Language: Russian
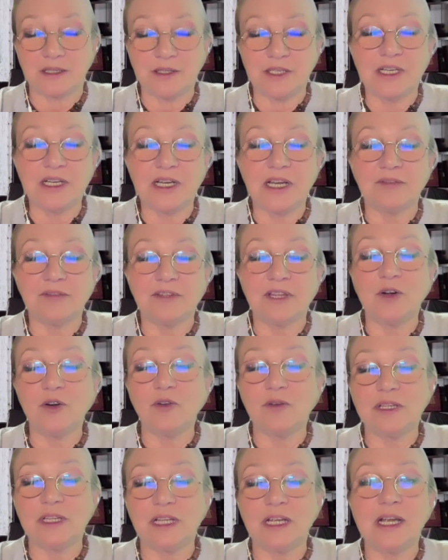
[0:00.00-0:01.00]
Николая
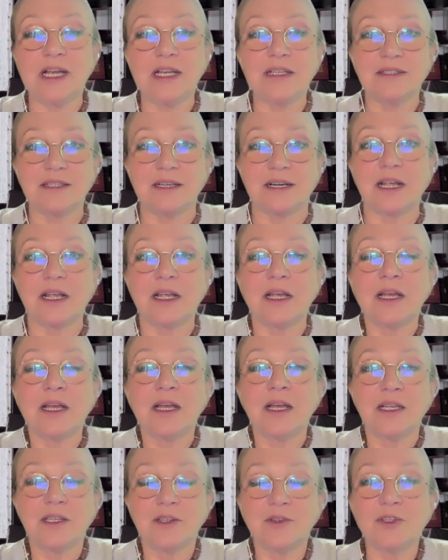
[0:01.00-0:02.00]
II – это кайзера,
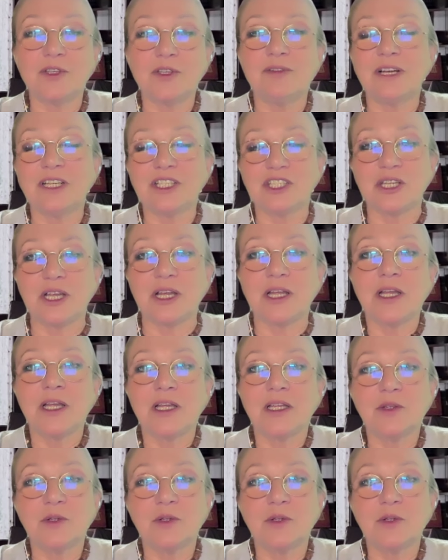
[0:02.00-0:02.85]
но неважно,